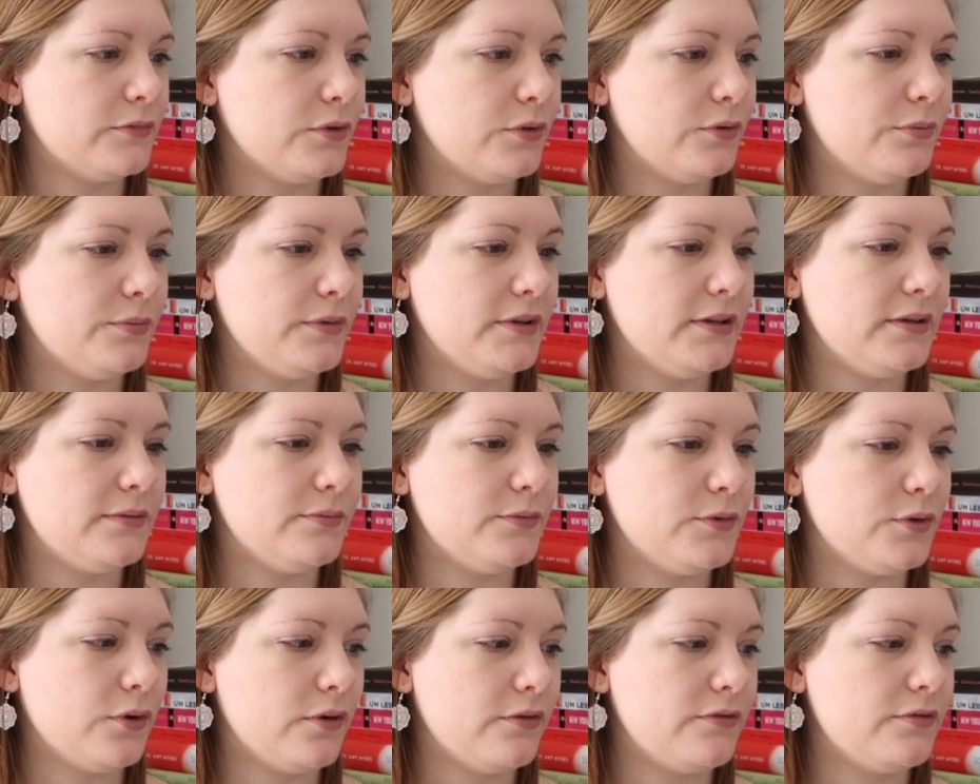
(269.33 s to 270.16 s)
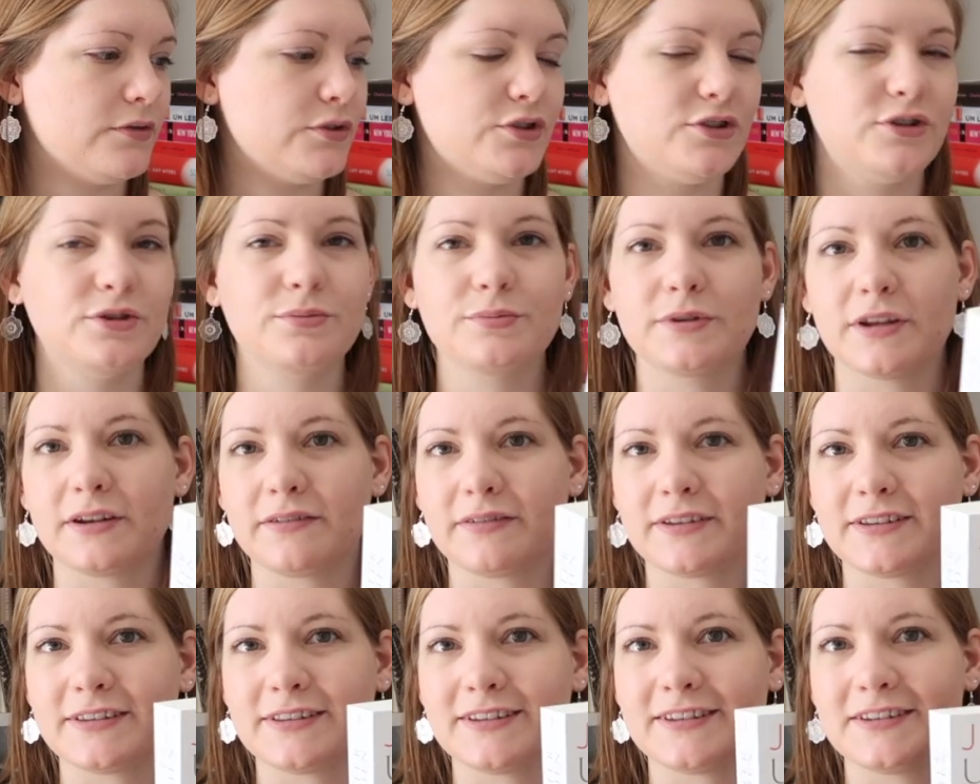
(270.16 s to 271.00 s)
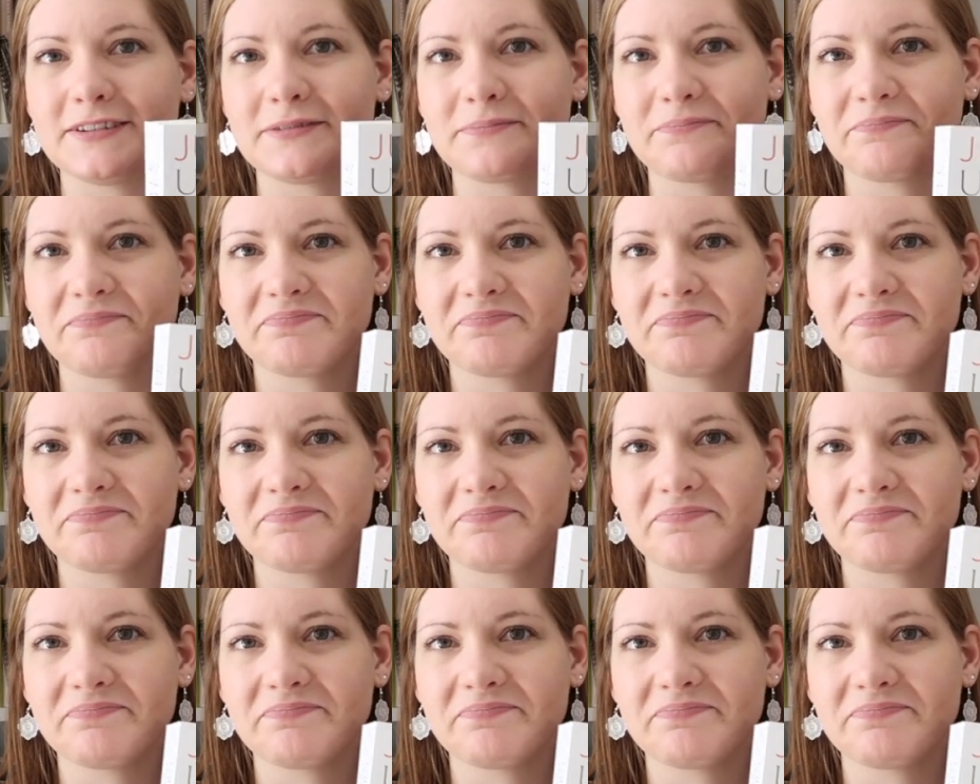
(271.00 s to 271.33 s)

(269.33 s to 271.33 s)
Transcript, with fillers: Und mit diesem Dorf stimmt etwas nicht.